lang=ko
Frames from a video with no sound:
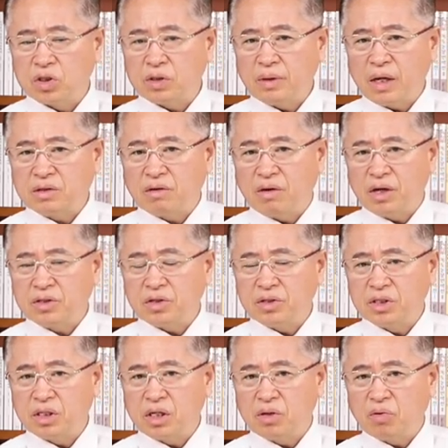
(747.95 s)
지금 에스컬레이션
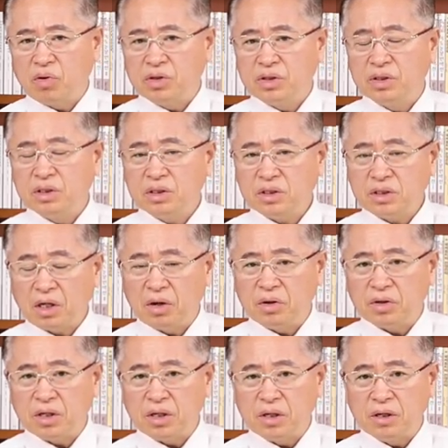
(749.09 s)
시키고 있는
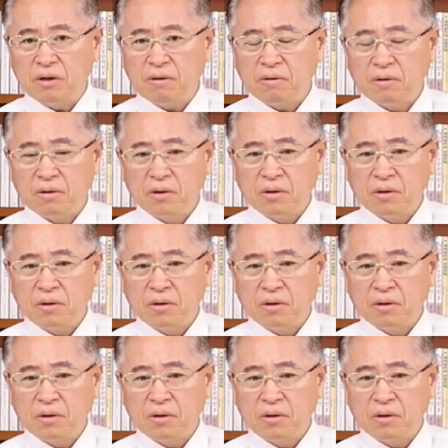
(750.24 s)
세력이,